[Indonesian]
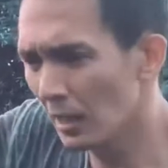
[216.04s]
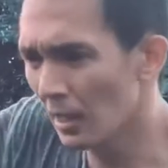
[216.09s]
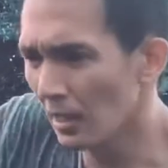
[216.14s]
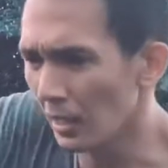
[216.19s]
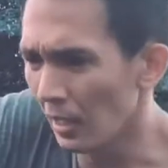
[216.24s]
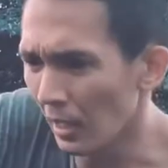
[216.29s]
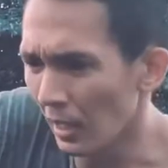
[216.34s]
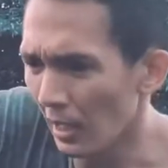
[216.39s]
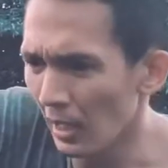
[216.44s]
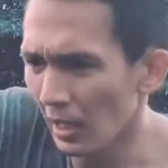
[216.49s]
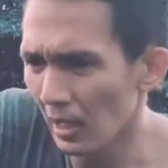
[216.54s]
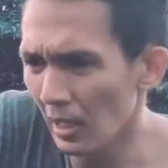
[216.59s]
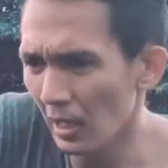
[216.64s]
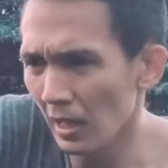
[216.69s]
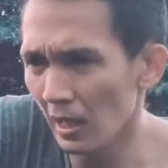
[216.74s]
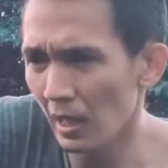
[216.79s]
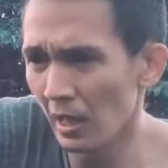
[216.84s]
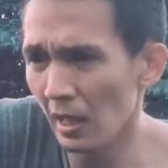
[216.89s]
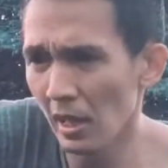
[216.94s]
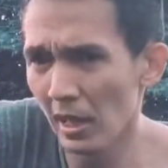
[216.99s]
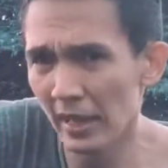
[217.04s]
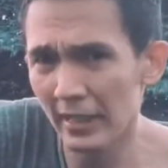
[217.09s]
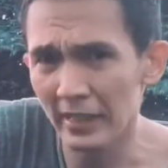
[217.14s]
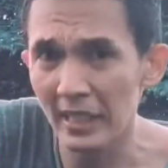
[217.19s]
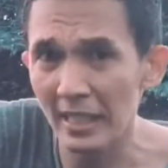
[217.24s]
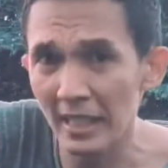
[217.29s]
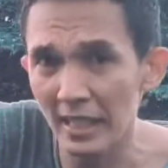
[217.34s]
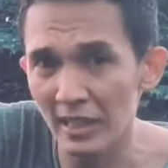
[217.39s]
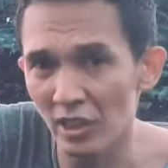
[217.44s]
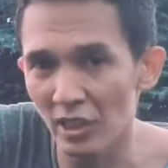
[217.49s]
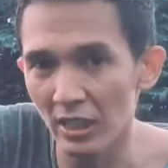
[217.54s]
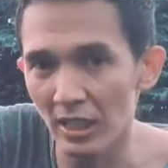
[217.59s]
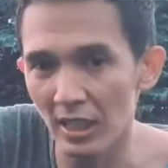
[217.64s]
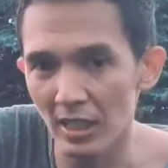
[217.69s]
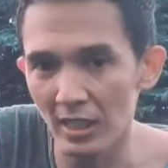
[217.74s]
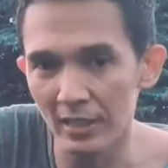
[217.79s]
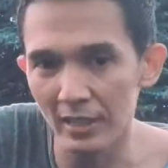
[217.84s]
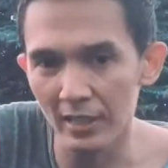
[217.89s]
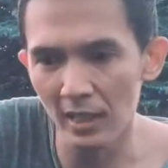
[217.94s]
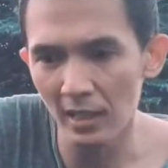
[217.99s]
uh, tingkat
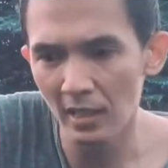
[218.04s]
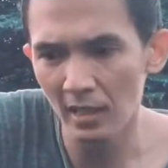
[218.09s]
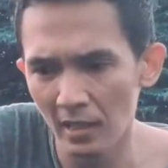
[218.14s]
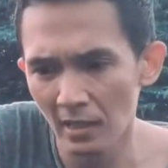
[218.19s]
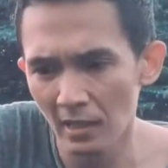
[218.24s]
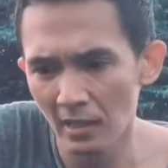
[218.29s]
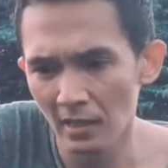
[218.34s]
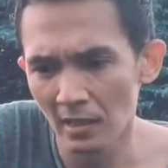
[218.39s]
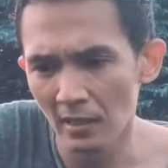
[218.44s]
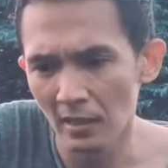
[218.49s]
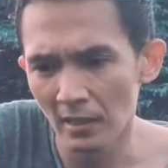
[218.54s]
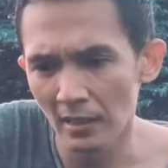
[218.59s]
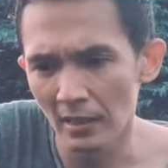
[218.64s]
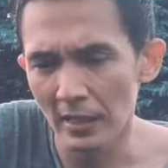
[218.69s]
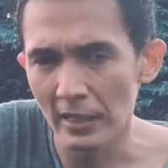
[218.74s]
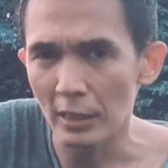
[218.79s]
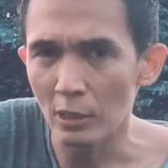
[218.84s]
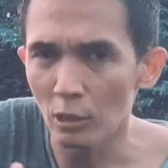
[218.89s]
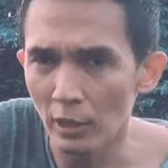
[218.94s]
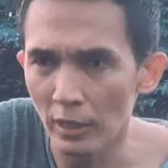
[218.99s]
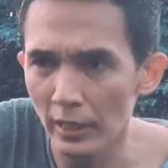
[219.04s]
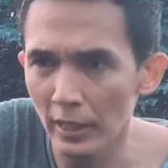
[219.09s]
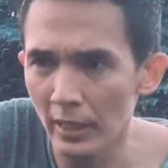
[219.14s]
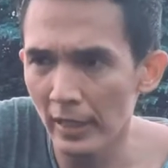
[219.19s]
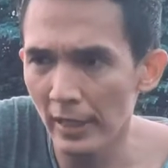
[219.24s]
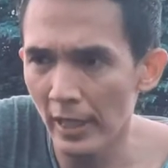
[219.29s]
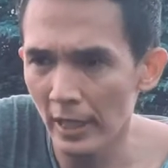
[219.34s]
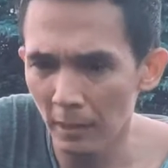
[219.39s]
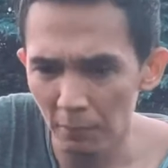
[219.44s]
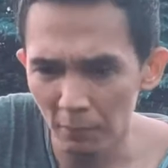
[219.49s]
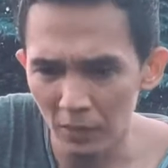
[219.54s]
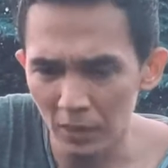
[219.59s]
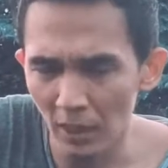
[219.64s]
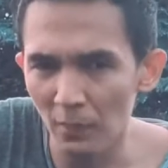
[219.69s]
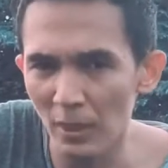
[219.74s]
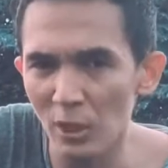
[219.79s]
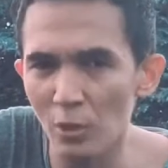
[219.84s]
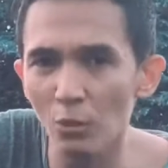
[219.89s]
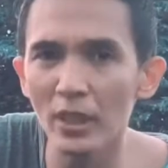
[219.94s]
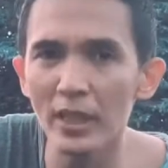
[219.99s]
cederanya itu ini
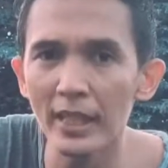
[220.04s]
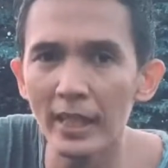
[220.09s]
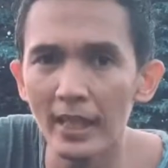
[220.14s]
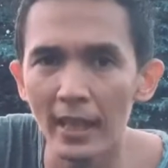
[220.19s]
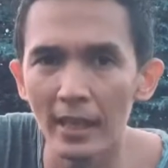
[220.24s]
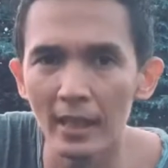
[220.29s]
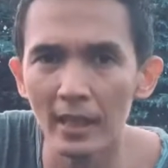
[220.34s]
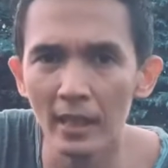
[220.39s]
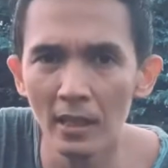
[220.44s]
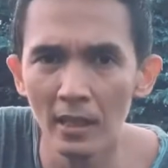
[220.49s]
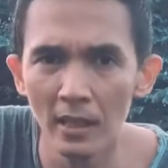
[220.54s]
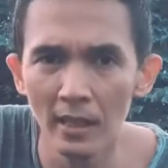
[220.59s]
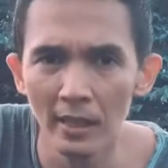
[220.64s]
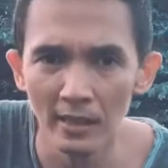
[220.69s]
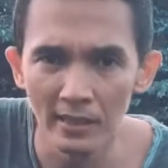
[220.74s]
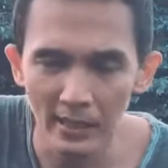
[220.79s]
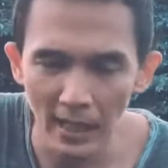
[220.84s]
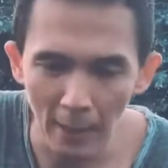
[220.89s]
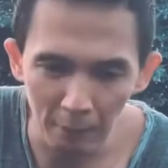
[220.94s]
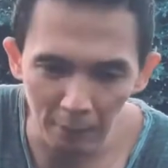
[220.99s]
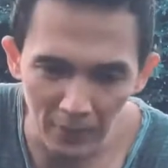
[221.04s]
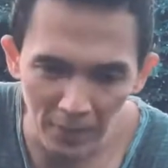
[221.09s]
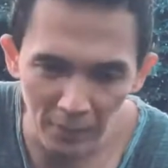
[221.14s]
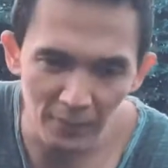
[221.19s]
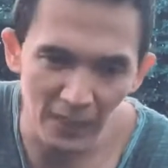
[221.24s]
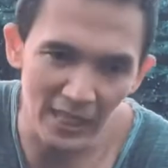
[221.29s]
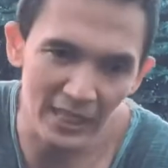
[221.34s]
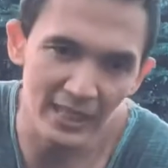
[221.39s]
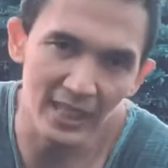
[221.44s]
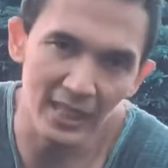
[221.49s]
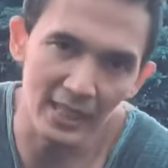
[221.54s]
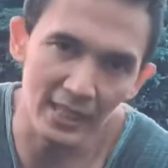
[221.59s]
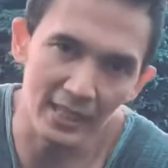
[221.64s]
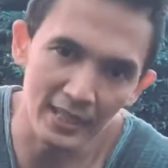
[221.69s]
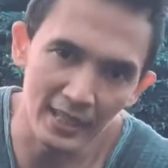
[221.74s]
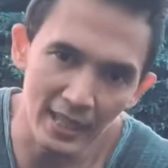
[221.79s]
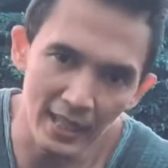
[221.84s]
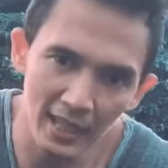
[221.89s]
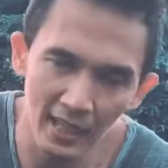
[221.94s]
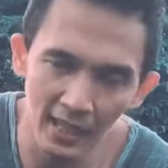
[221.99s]
termasuk ringan tapi
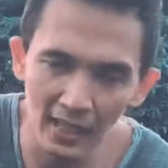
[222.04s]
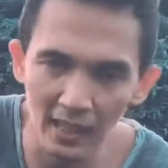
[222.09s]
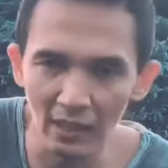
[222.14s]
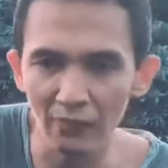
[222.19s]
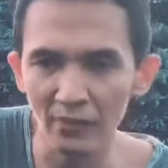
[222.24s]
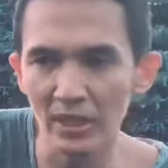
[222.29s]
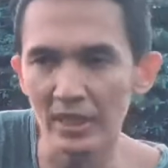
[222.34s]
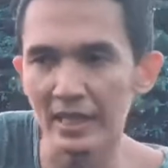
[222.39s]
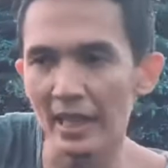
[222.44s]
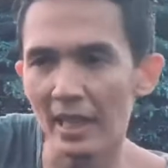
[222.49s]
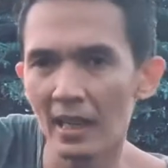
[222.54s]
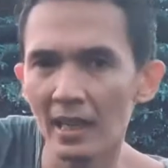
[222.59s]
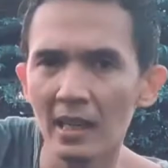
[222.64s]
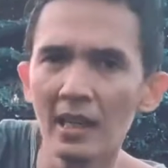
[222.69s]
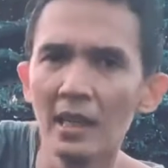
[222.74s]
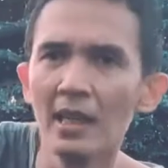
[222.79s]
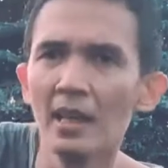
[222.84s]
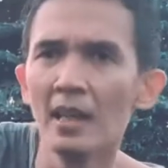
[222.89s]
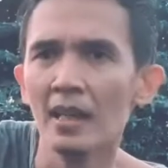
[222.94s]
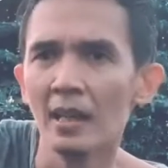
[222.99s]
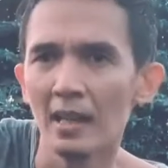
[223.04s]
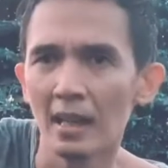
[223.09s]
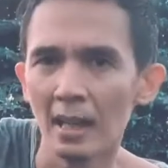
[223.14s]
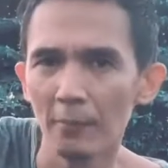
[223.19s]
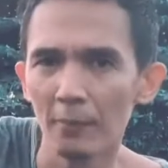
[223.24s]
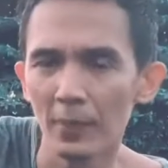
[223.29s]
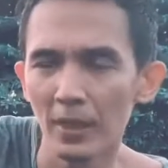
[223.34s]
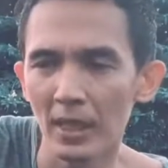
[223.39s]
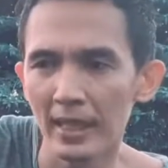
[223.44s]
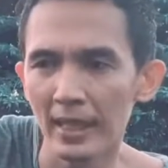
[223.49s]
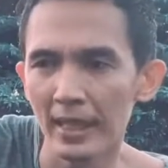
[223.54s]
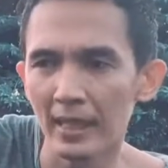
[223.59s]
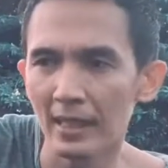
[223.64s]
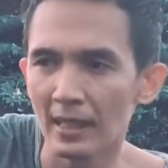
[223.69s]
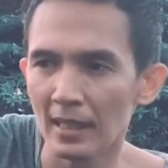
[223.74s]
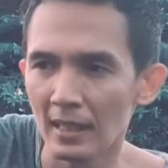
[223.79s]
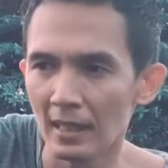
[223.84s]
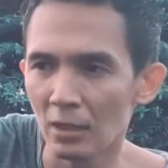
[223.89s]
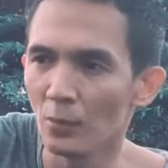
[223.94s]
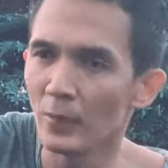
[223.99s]
pelajarannya levelnya level
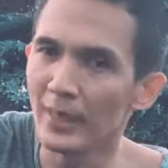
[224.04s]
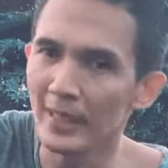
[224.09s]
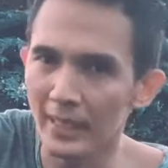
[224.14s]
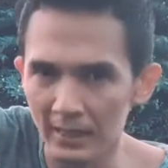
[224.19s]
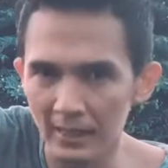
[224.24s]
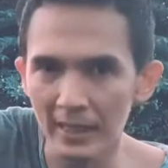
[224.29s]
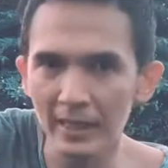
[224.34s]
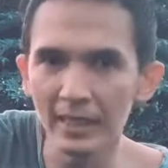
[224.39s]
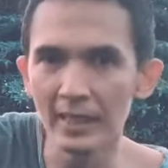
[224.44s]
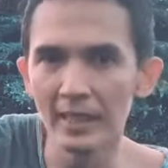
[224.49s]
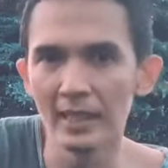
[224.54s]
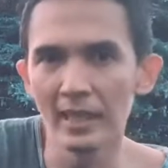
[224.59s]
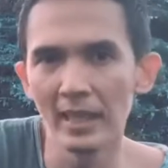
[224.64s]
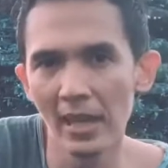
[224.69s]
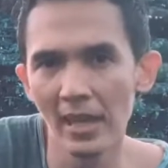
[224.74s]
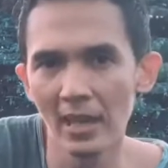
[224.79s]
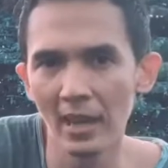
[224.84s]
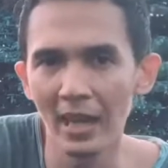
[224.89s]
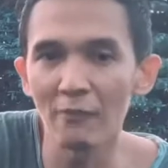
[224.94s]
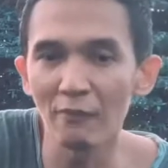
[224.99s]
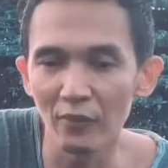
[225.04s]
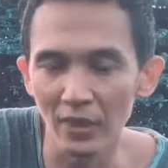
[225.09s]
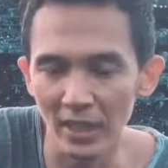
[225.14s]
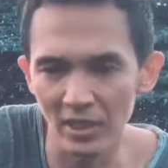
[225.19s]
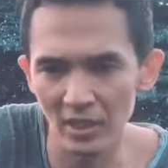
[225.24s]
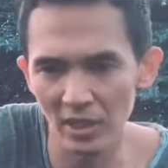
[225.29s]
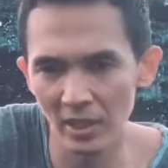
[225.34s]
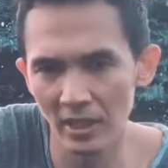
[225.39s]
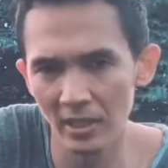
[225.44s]
yang lumayan tinggi advance